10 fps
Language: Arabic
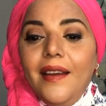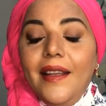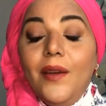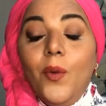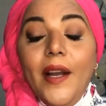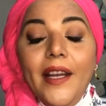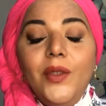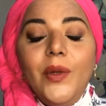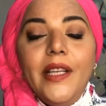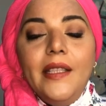
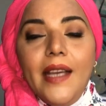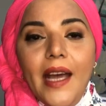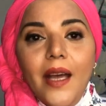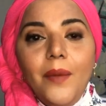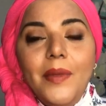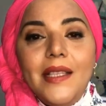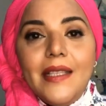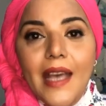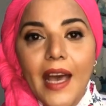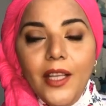وجدوا انها
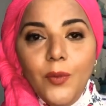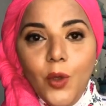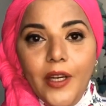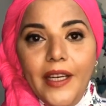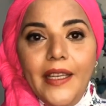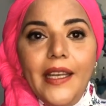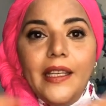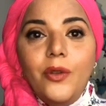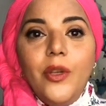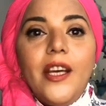بتساعد مخنا
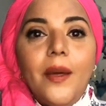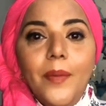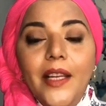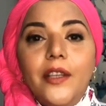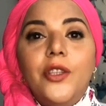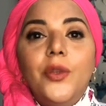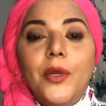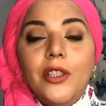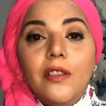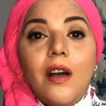انه يعمل
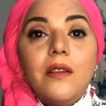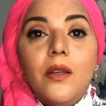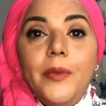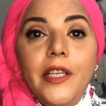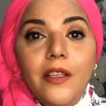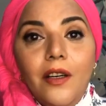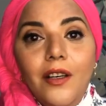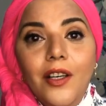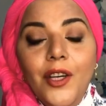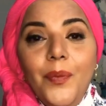ارتباطات عصبيه
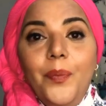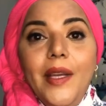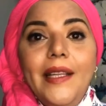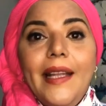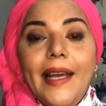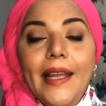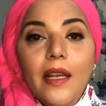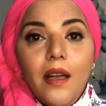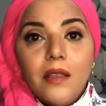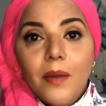بين الخلايا
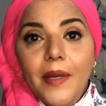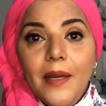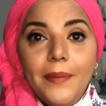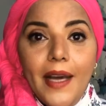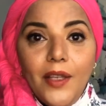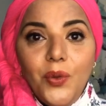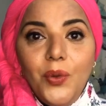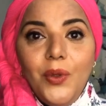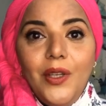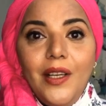العصبيه بتاعته
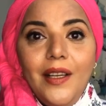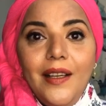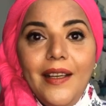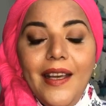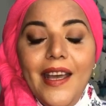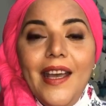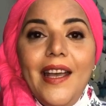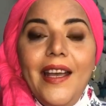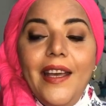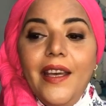
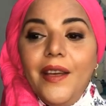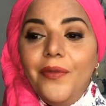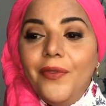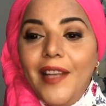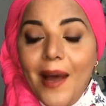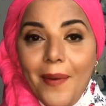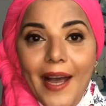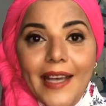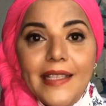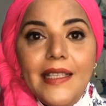آه، في
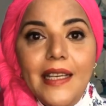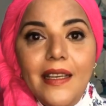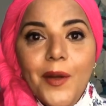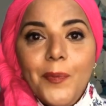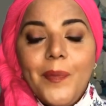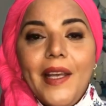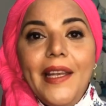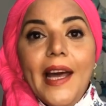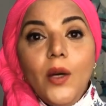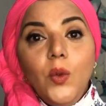الابحاث دي
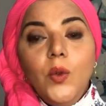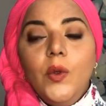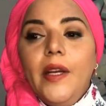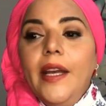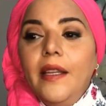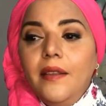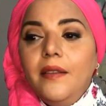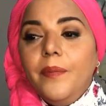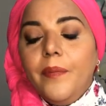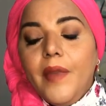لقوا ان
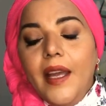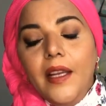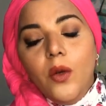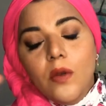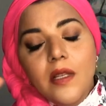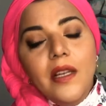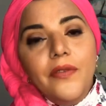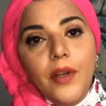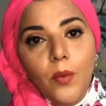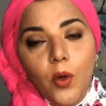الجزء اللي في
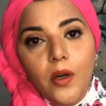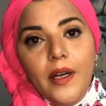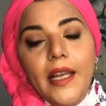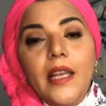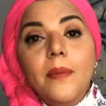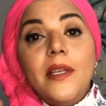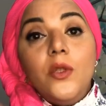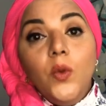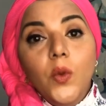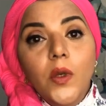المخ اللي
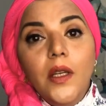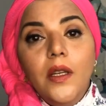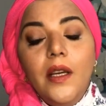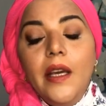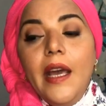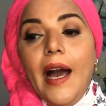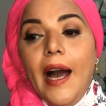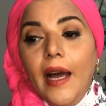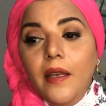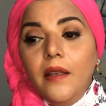مسؤول
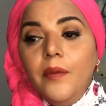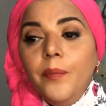عن